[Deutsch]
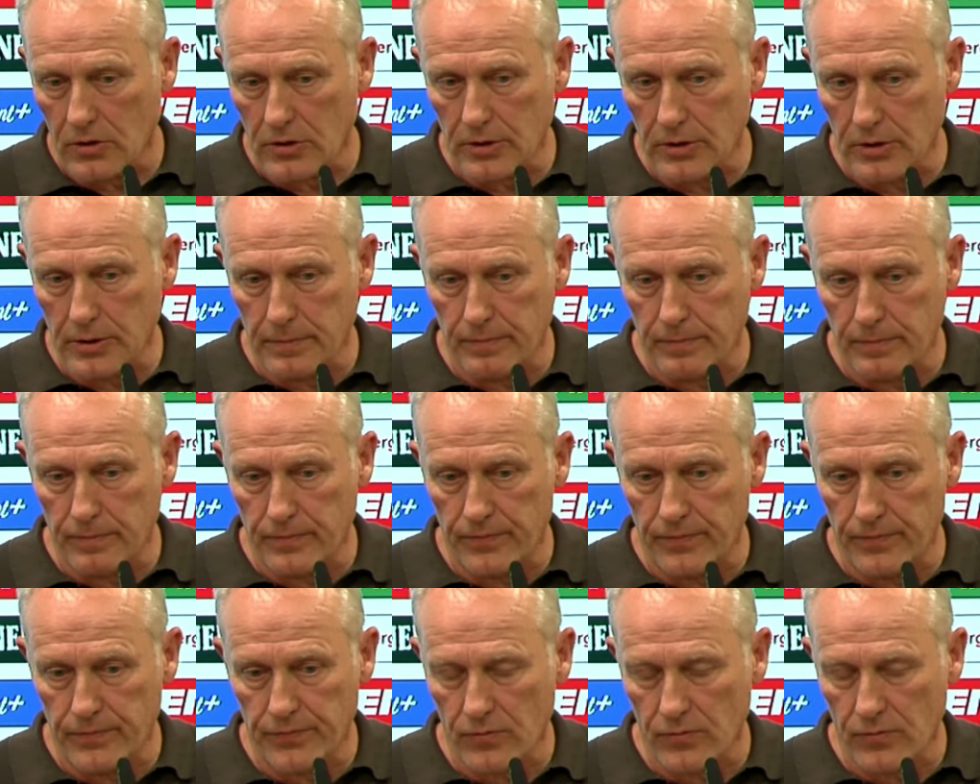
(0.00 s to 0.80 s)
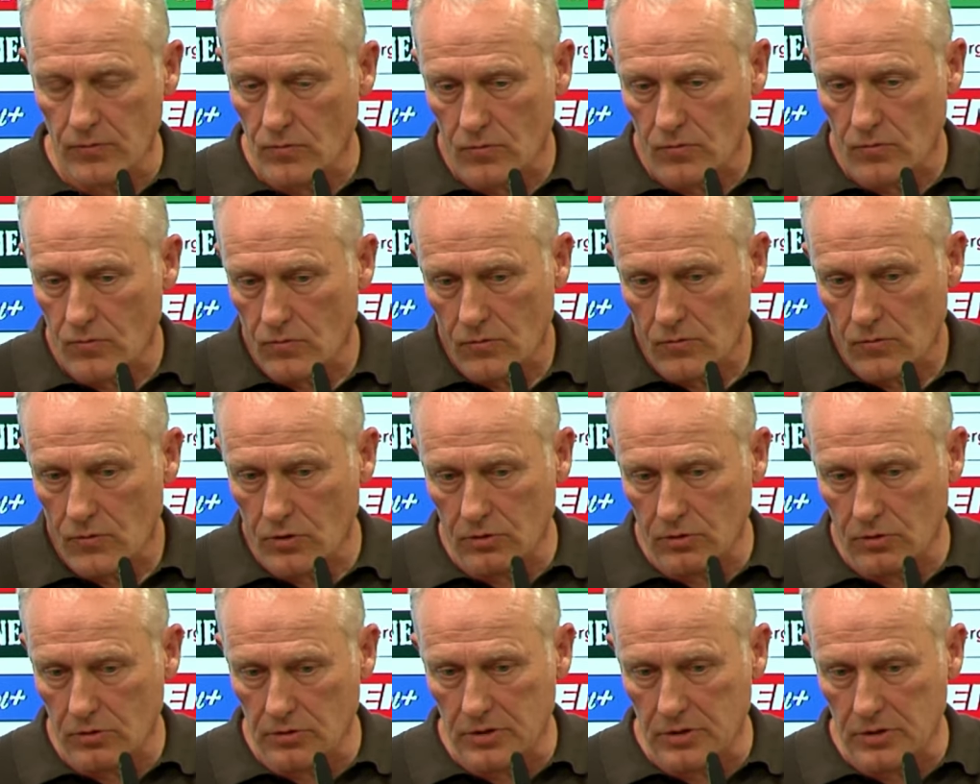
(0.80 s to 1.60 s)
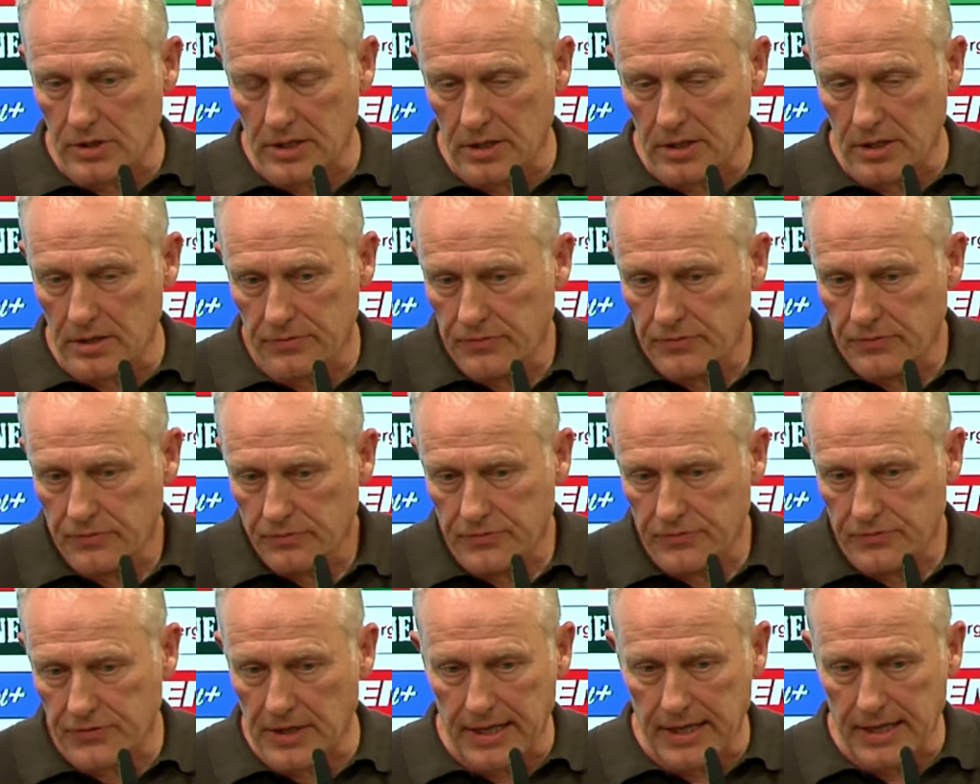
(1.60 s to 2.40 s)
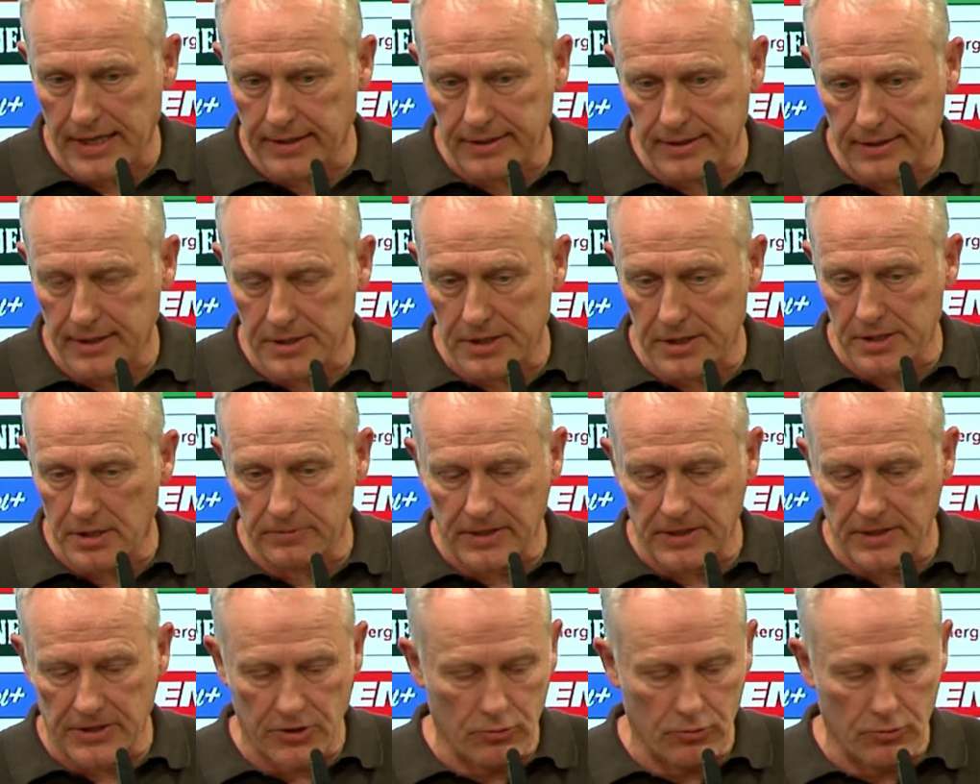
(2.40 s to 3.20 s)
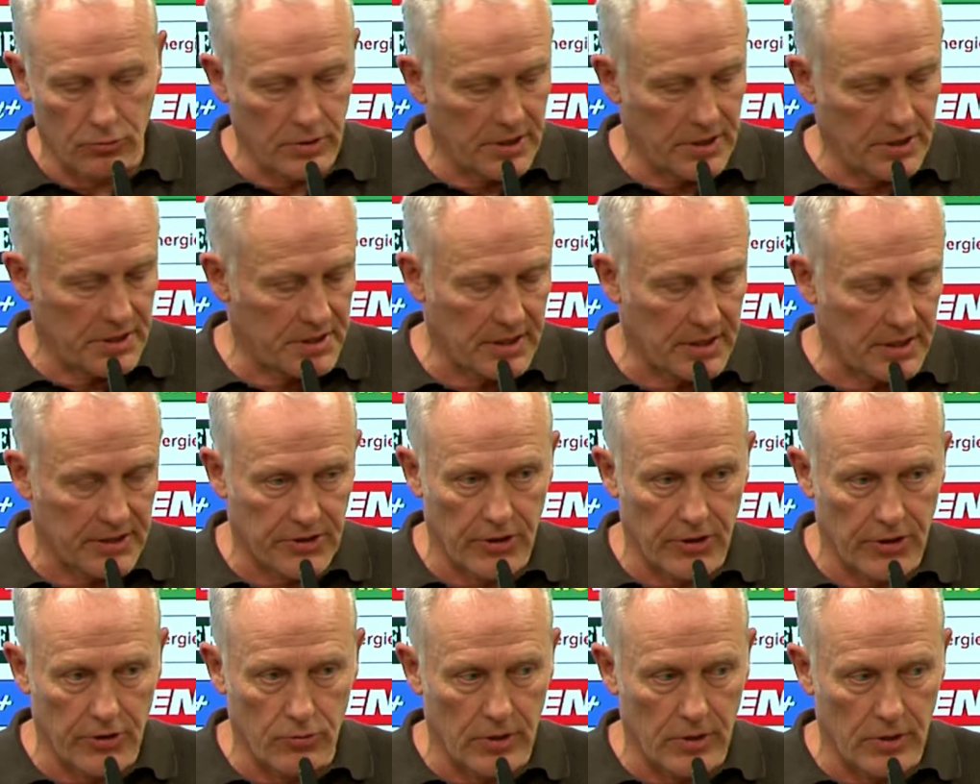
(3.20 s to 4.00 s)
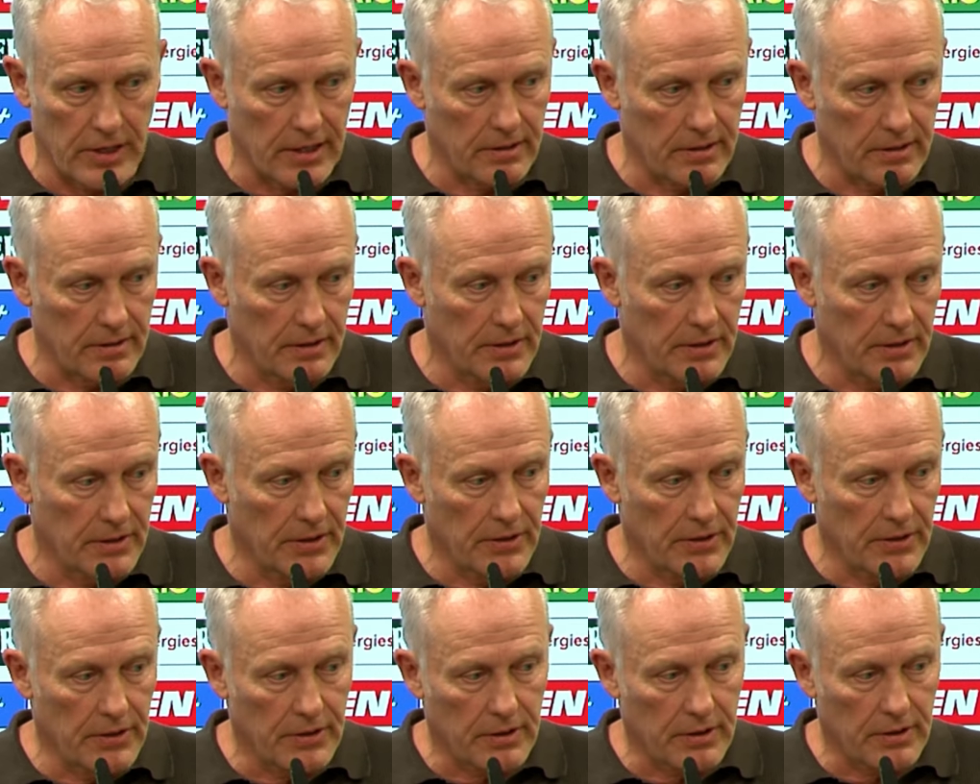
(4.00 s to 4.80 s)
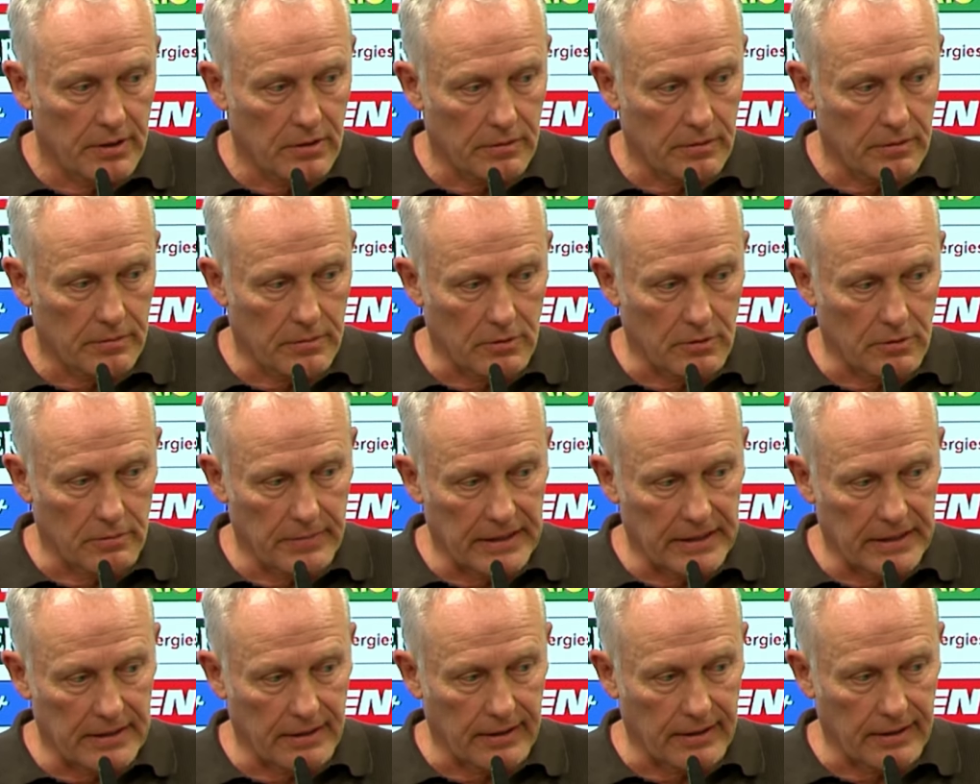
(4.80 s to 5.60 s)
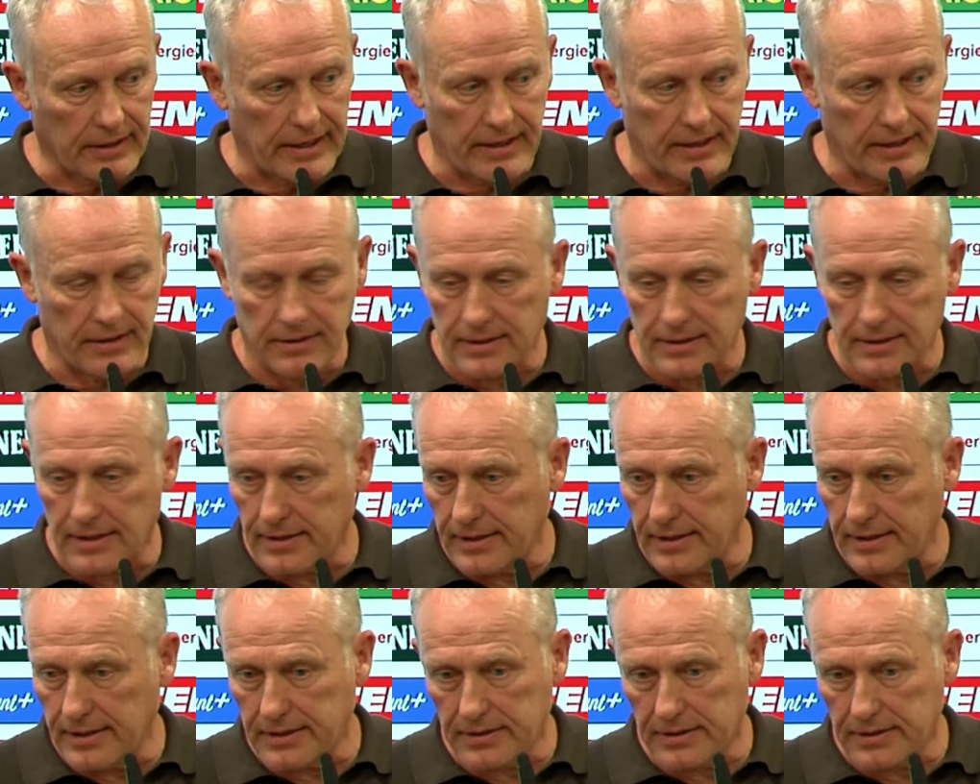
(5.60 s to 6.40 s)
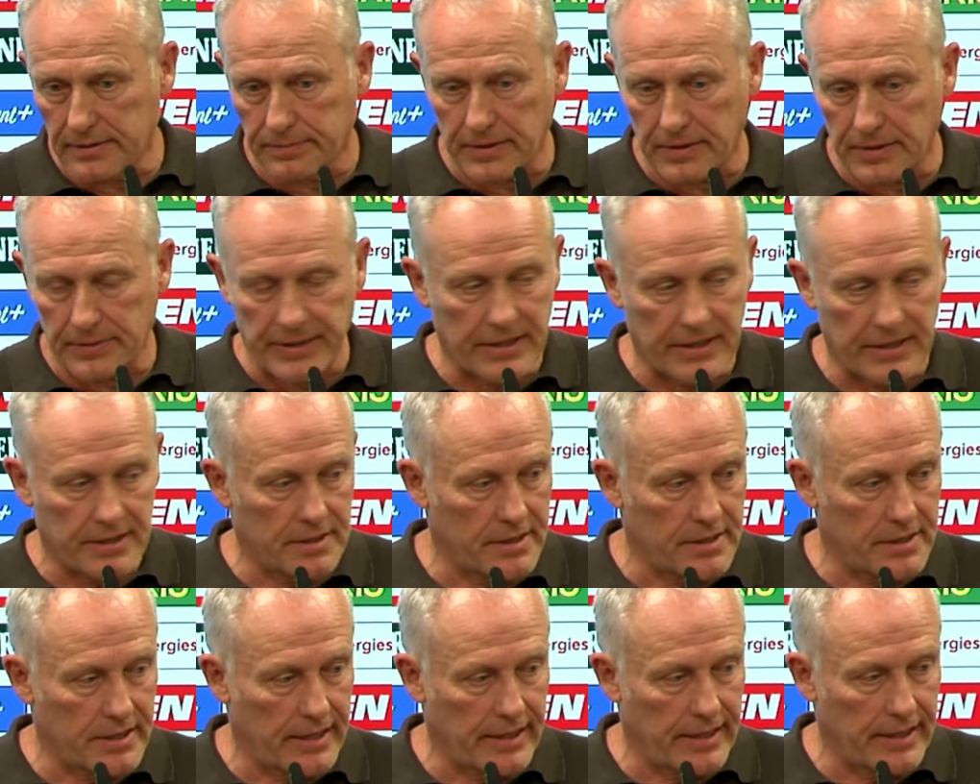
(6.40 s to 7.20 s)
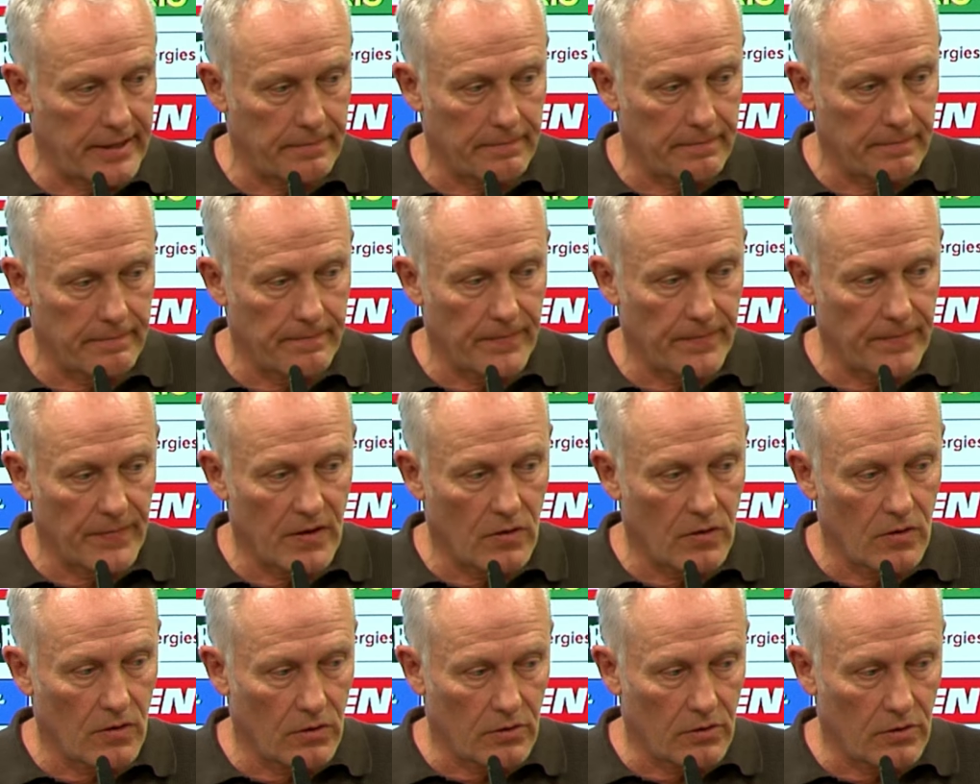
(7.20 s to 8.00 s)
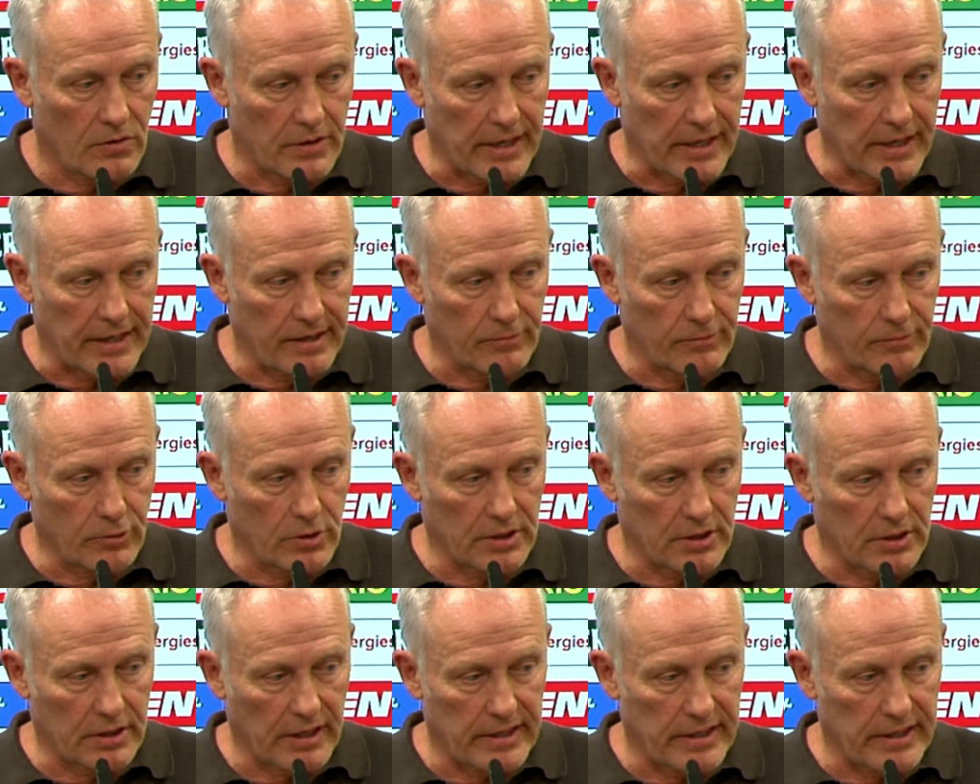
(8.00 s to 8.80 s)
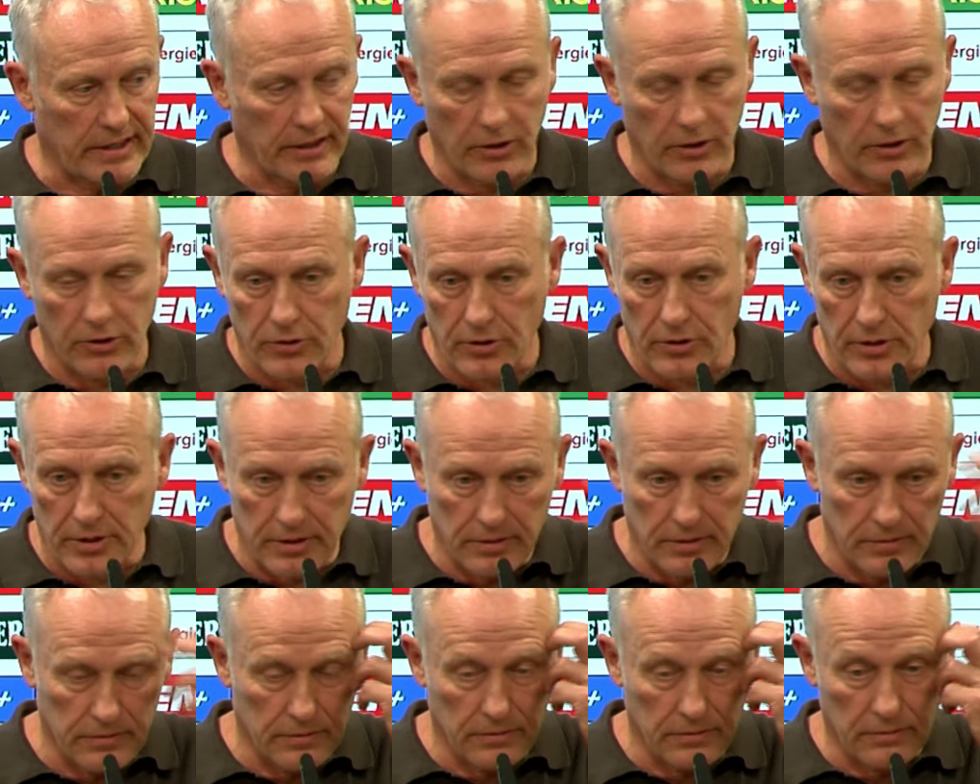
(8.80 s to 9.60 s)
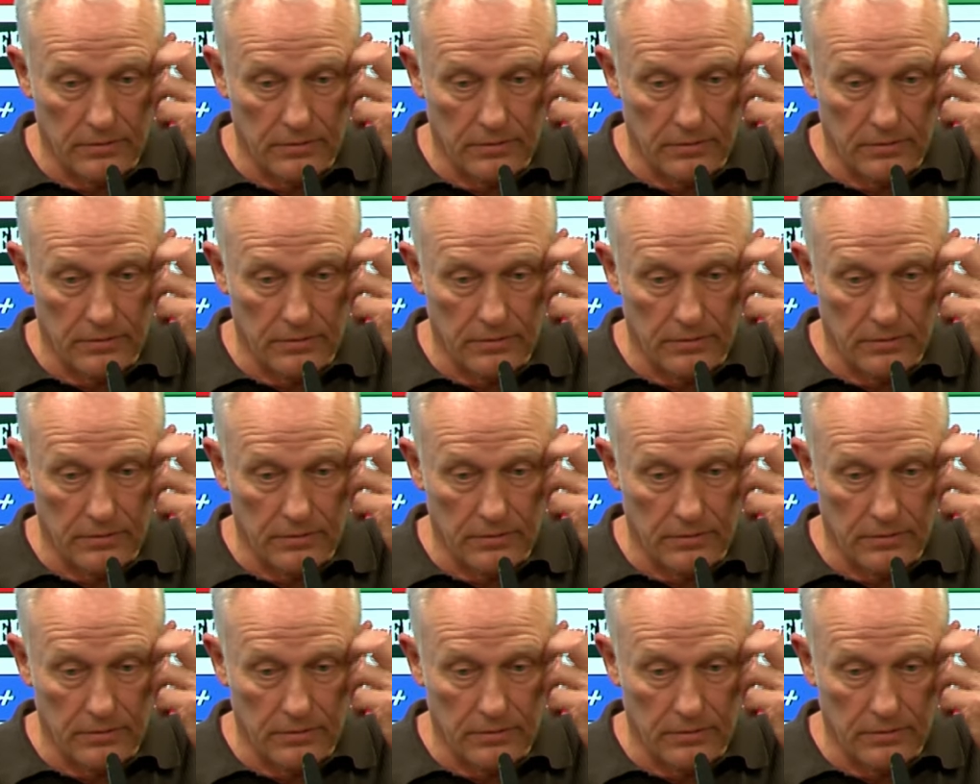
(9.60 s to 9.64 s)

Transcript: ähm, und äh, vielleicht ja auch was Gutes, dass die Julian und mit der Trainer dann jetzt beim SC jede Woche trainieren können.